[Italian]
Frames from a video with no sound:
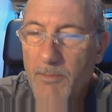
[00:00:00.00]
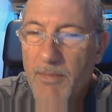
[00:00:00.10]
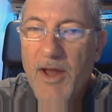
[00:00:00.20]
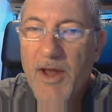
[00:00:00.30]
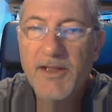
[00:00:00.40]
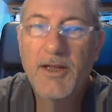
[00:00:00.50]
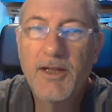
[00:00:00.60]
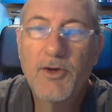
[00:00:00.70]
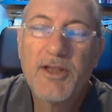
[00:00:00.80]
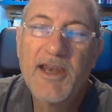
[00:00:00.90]
No, guarda, ti dico,
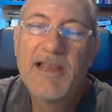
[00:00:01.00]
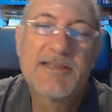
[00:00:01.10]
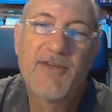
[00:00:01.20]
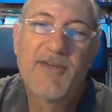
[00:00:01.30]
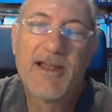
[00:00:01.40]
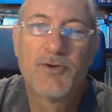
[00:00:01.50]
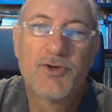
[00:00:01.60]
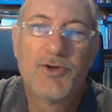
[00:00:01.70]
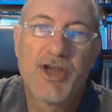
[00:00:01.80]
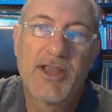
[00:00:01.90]
i trailer si fanno
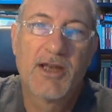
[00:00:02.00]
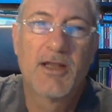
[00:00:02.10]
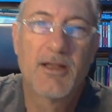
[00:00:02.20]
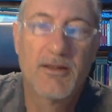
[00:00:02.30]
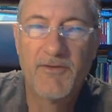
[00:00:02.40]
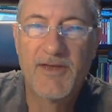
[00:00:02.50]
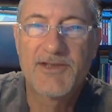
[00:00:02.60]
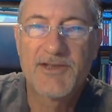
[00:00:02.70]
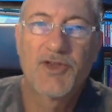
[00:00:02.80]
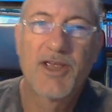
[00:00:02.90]
in genere
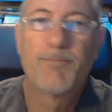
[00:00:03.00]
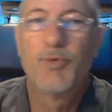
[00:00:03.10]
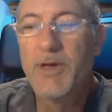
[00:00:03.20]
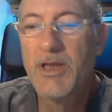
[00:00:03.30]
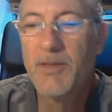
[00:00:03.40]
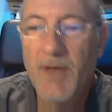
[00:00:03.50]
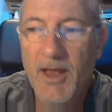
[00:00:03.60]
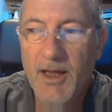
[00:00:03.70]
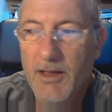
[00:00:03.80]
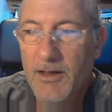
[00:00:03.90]
diverso tempo
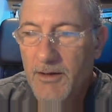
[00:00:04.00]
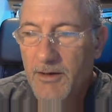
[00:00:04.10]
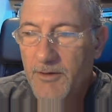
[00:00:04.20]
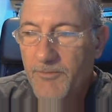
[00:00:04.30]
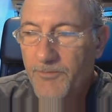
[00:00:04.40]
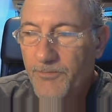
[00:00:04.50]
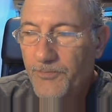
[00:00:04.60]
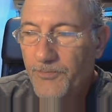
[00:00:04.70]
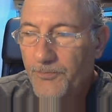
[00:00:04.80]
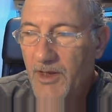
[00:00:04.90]
prima
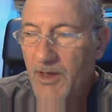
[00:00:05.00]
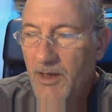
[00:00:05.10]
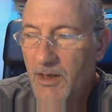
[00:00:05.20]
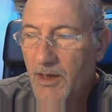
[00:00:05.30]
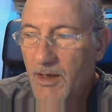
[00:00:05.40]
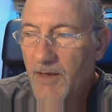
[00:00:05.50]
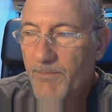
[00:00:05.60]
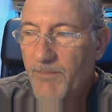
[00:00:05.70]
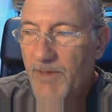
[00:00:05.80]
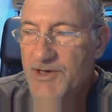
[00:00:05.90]
ehm, che,
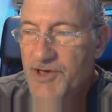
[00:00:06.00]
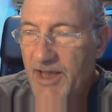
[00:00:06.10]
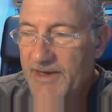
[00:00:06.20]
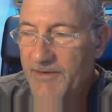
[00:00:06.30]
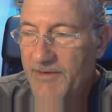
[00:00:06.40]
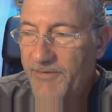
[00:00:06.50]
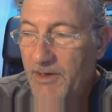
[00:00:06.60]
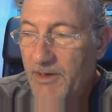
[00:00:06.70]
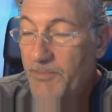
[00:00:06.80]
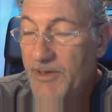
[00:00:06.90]
che, che esca il
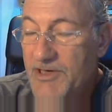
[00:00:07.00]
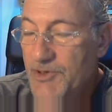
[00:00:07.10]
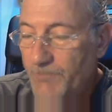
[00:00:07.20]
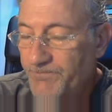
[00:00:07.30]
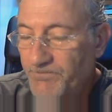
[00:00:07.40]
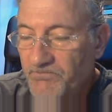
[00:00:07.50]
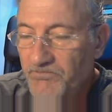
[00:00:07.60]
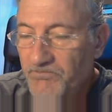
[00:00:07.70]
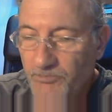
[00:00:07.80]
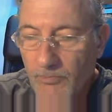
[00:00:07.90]
film e spesso
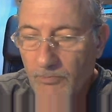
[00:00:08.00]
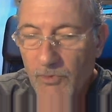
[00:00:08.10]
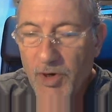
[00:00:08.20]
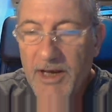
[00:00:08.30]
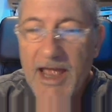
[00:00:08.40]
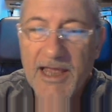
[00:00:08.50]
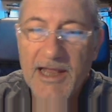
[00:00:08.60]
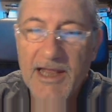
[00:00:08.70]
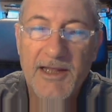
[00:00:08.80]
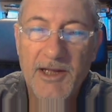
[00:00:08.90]
non è
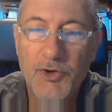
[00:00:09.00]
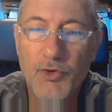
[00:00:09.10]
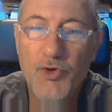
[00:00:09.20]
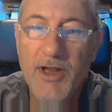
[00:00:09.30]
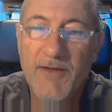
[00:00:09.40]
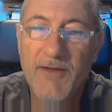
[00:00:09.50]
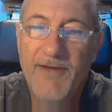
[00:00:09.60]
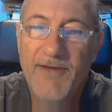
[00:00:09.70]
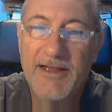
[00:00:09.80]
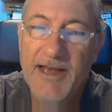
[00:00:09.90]
neanche il direttore che
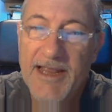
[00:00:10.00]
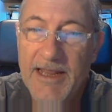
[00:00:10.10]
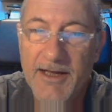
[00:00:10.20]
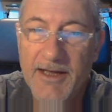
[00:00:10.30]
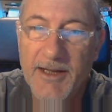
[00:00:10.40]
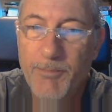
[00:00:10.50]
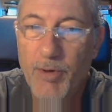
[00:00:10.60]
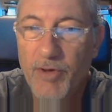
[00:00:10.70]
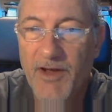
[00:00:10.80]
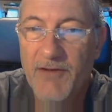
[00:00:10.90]
fa il trailer che
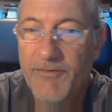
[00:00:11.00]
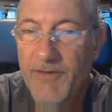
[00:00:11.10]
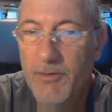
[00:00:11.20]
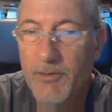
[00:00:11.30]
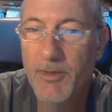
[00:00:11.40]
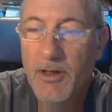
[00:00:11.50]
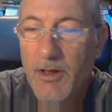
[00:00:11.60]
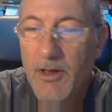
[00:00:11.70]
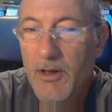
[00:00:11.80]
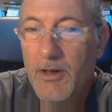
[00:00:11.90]
poi farà il film.